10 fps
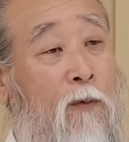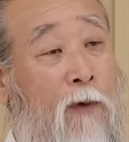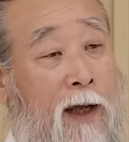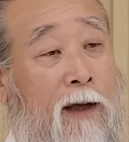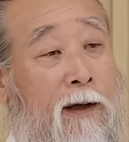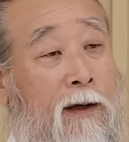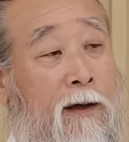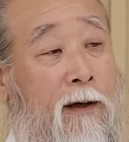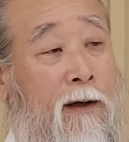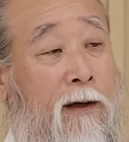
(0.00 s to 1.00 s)
왜?
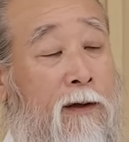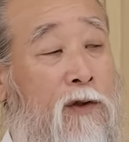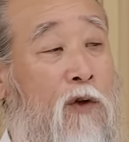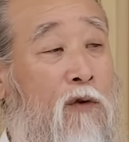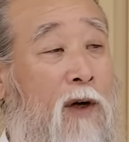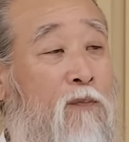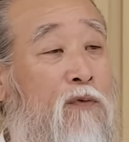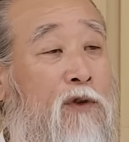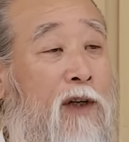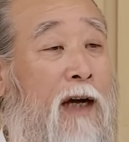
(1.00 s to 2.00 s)
서로가
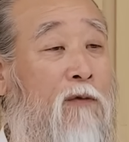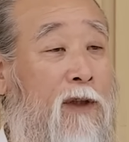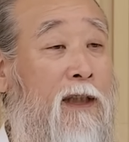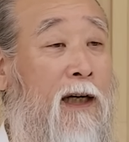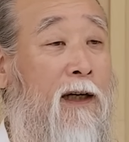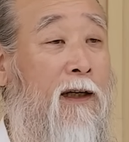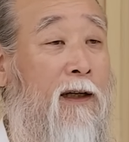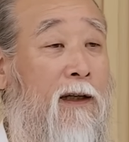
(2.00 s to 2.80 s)
분열 하고 있다.